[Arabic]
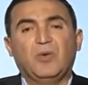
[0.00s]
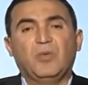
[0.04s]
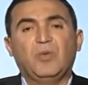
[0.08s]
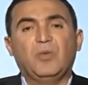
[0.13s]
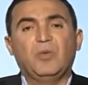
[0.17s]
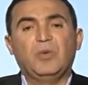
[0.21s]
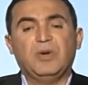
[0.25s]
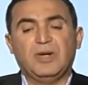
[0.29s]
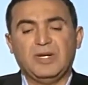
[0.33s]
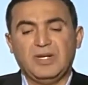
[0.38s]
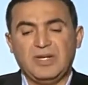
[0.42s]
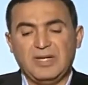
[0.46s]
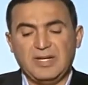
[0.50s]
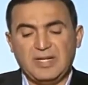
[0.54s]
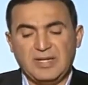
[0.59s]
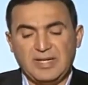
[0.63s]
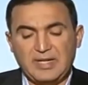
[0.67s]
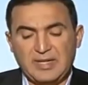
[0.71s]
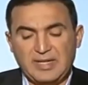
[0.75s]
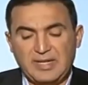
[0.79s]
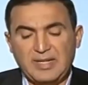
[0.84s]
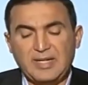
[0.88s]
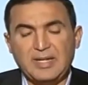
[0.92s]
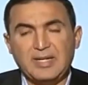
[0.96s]

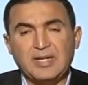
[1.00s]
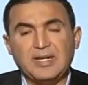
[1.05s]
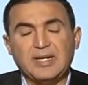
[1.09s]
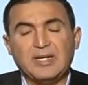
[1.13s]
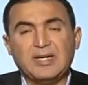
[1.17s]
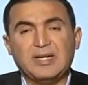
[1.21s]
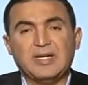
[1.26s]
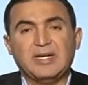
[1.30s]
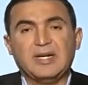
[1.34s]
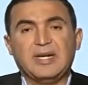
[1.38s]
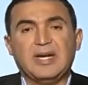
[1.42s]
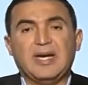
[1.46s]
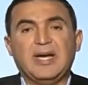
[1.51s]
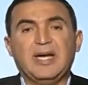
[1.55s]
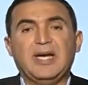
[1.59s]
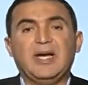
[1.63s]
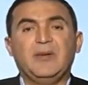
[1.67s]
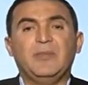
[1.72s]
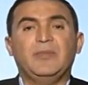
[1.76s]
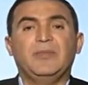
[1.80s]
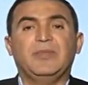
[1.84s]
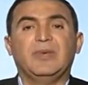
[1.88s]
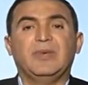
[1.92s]
واهم